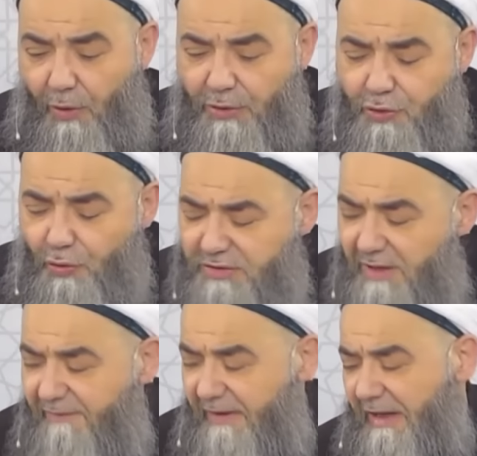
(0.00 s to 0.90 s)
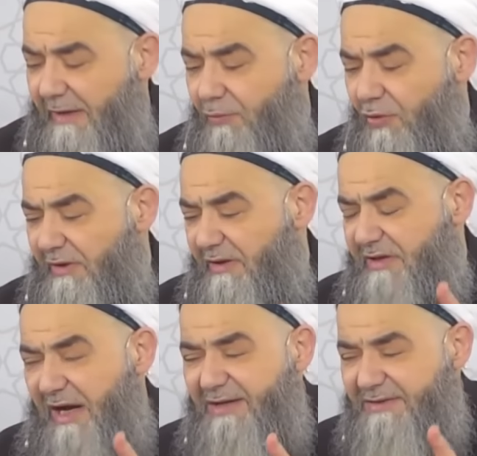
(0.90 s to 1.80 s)
Onun için hoca efendiler buna da
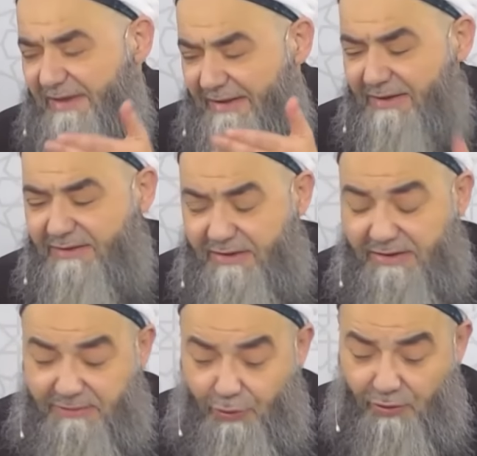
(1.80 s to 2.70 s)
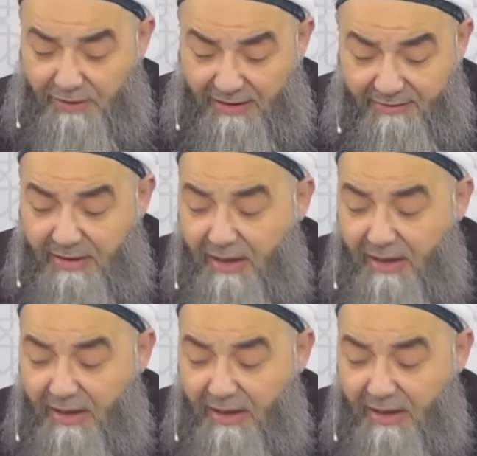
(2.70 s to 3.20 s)
caiz değil di diyorlar.